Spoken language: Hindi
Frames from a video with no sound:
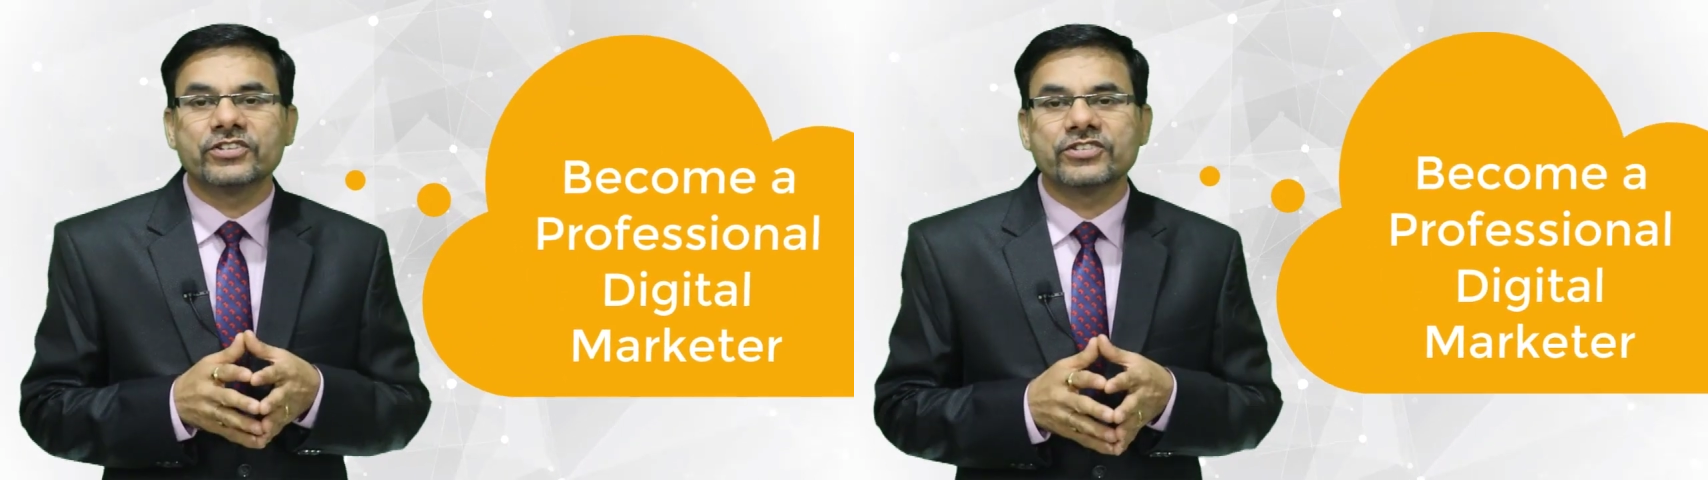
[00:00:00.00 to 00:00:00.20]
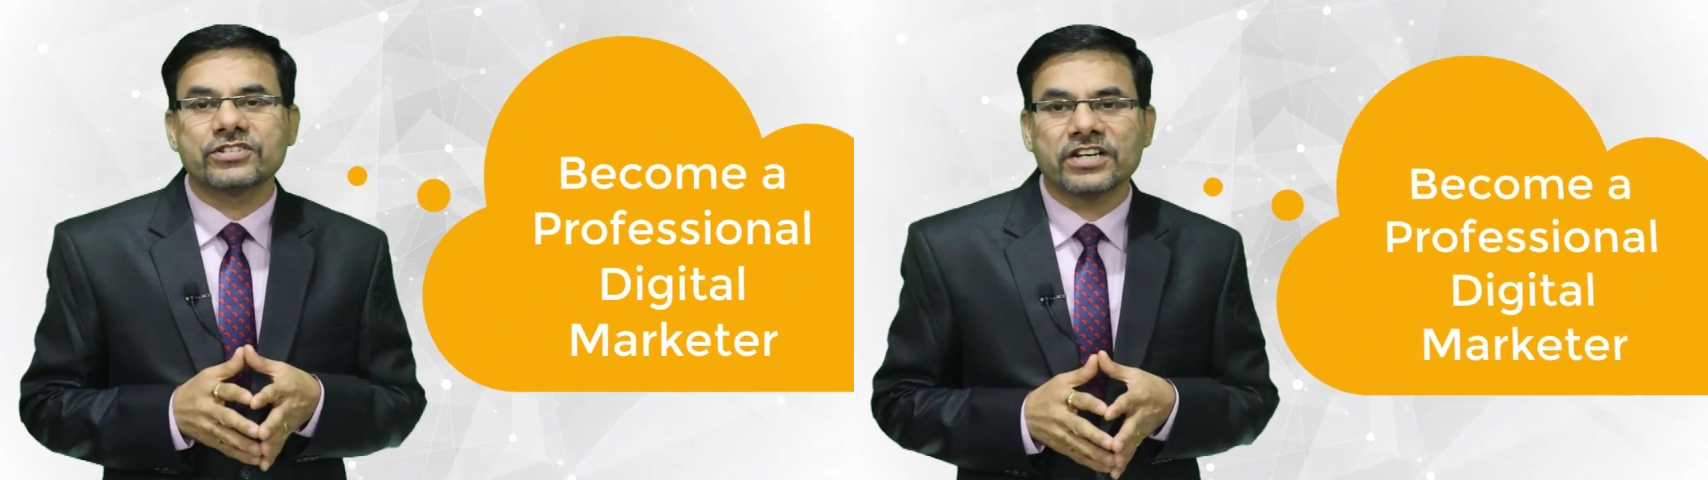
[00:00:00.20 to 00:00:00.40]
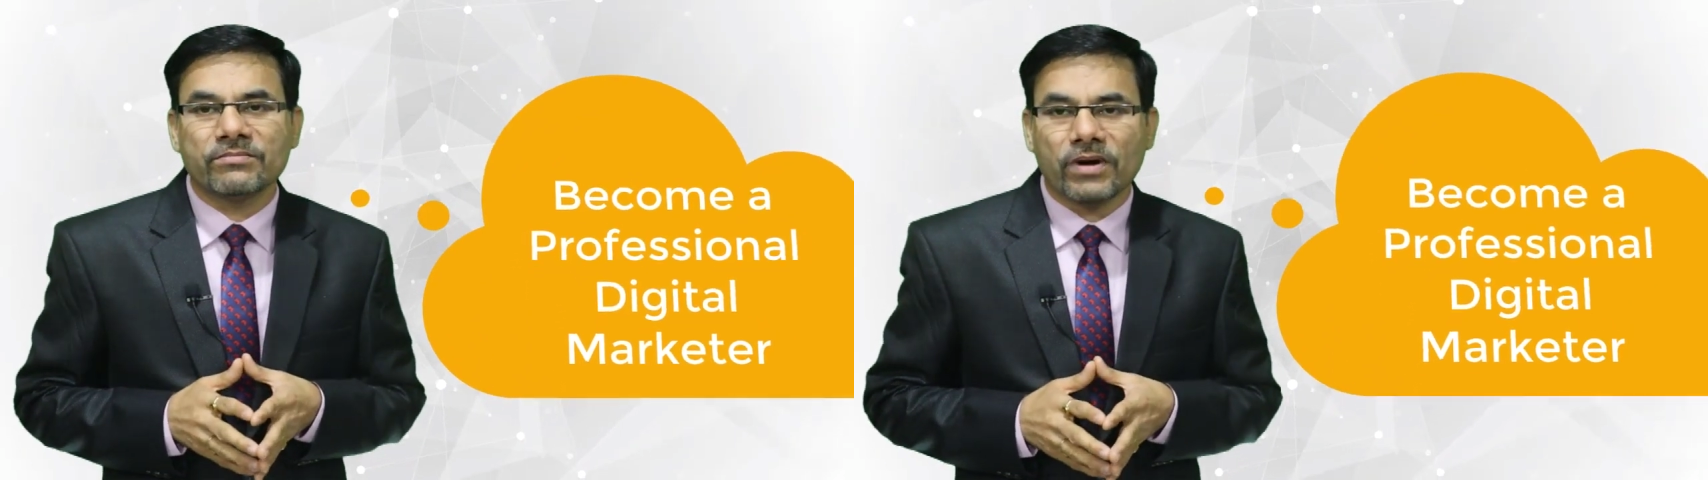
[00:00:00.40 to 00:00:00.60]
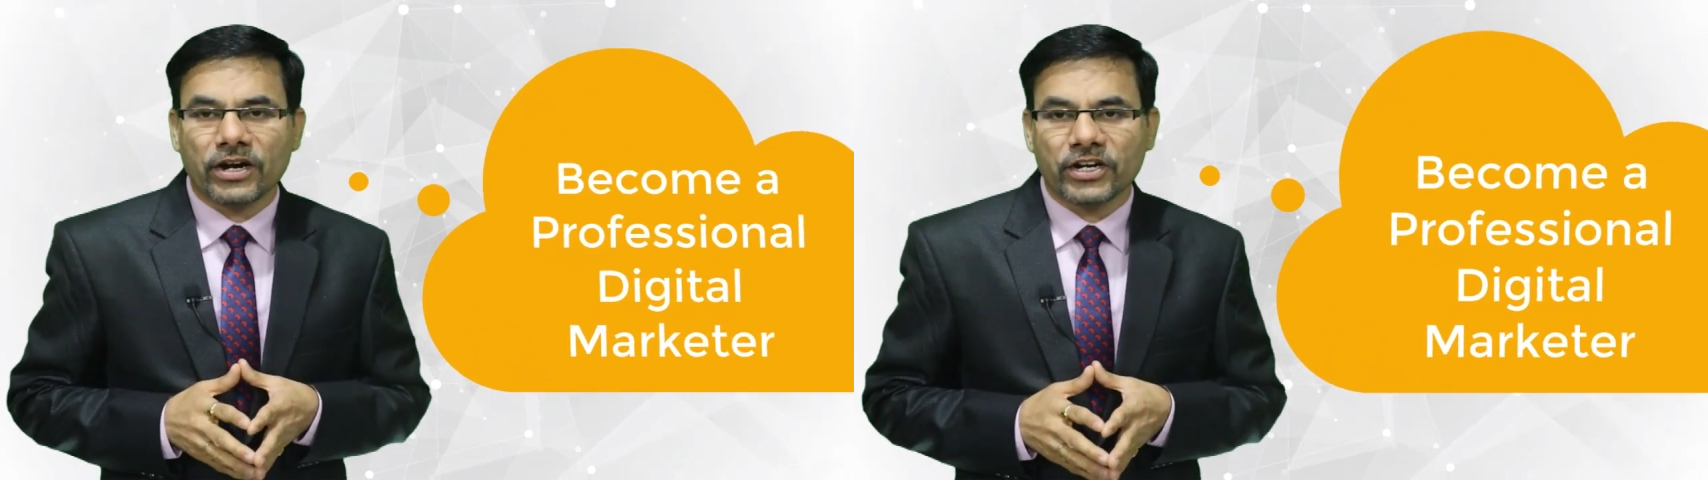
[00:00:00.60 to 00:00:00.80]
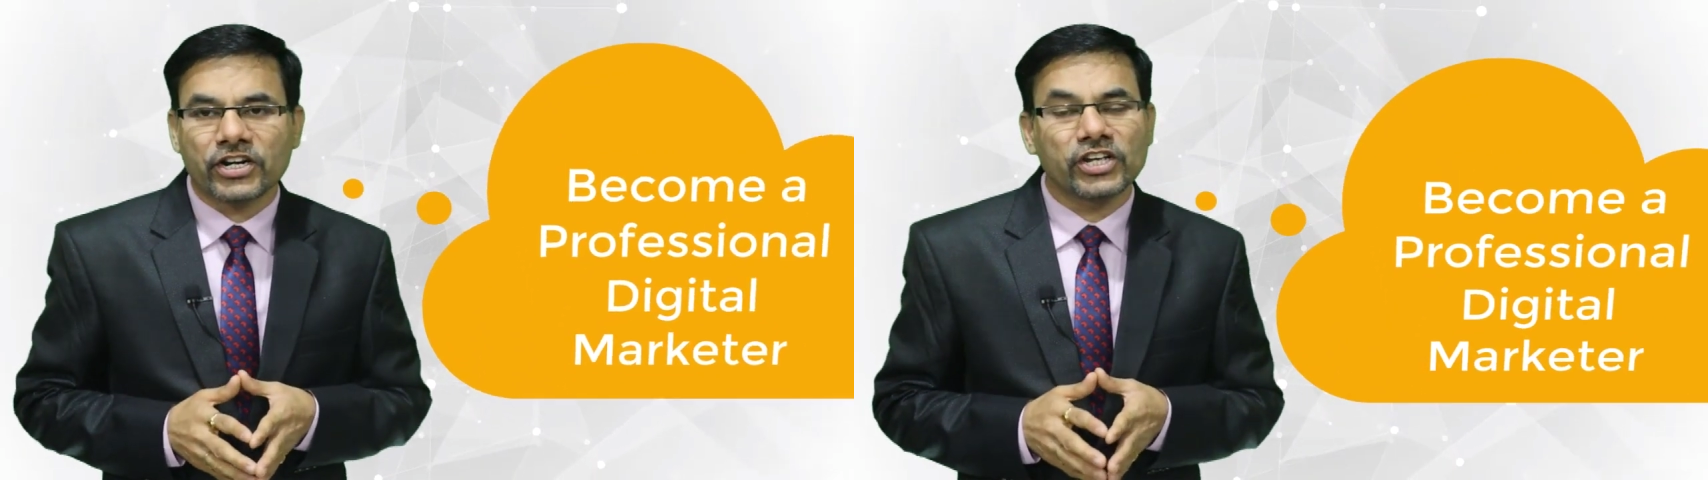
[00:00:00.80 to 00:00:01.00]
डिजिटल
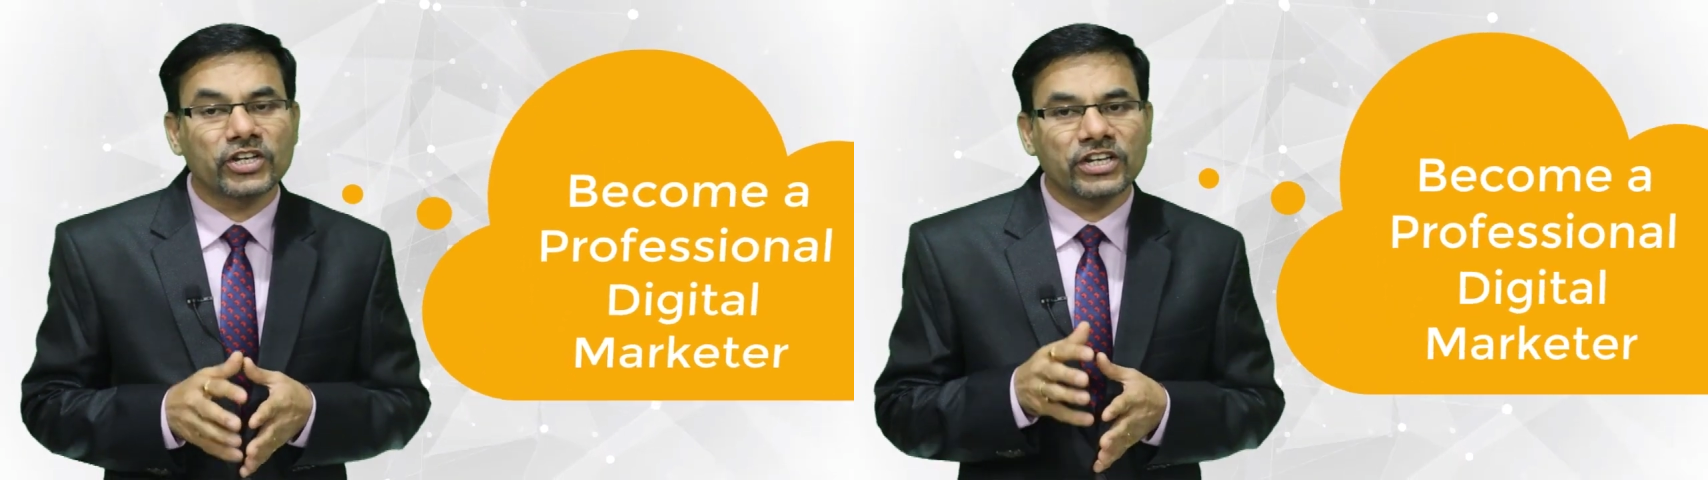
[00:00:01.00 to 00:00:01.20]
मार्केटिंग